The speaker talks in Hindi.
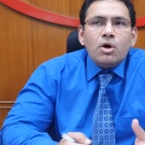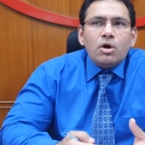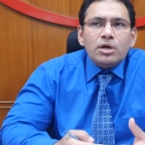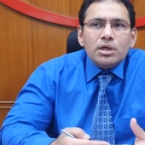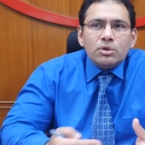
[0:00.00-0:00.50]

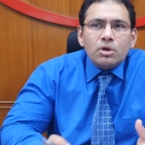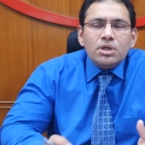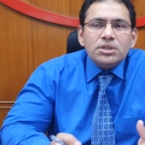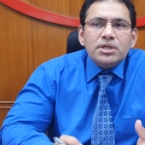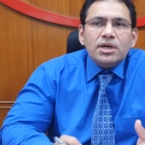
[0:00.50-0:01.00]
और
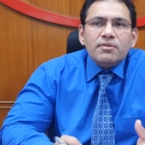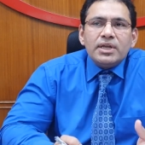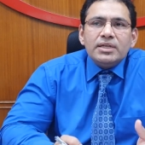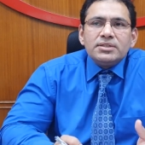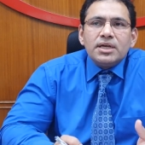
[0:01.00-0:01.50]
टेक्नोलॉजी के
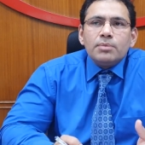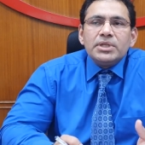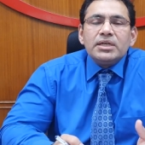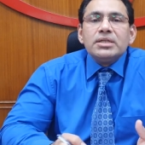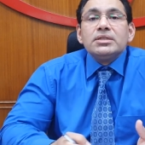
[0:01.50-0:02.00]
हवाले से आप
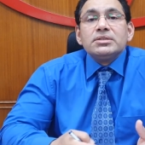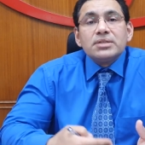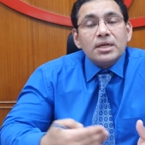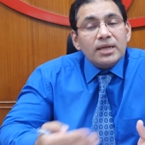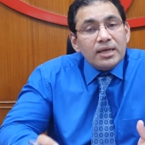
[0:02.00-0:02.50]
देखें जिस
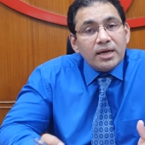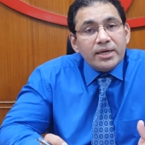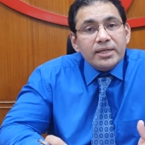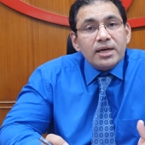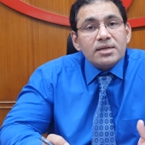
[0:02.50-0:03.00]
तरह नए
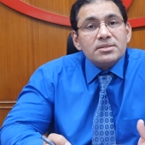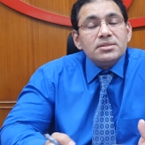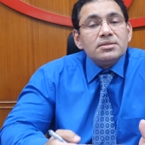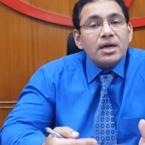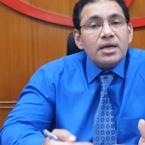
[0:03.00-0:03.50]
आइडियाज़
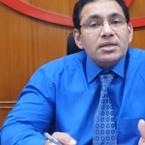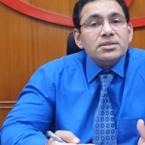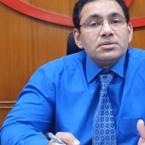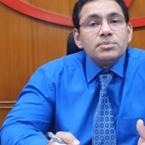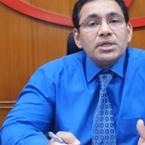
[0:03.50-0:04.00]
आए
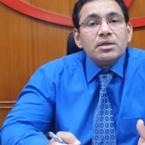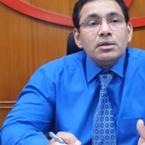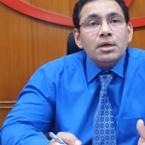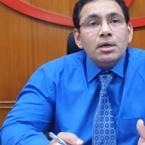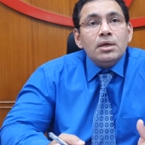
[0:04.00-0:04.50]
जिसमें
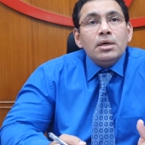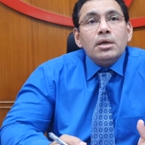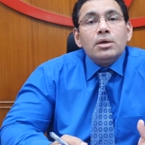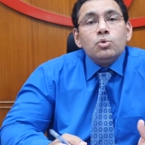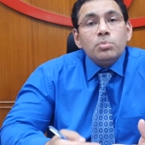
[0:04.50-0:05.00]

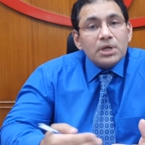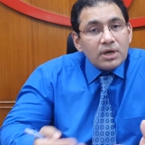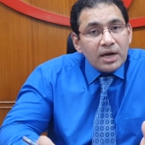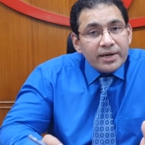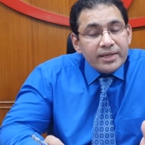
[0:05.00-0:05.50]
ऊबर
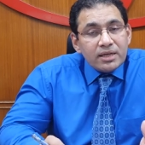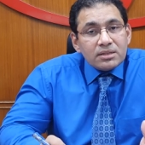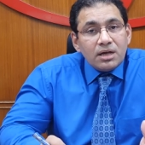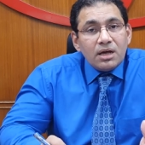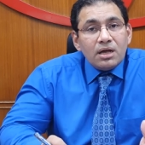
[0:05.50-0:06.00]
का आइडिया
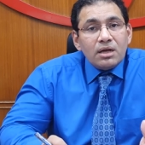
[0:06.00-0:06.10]
था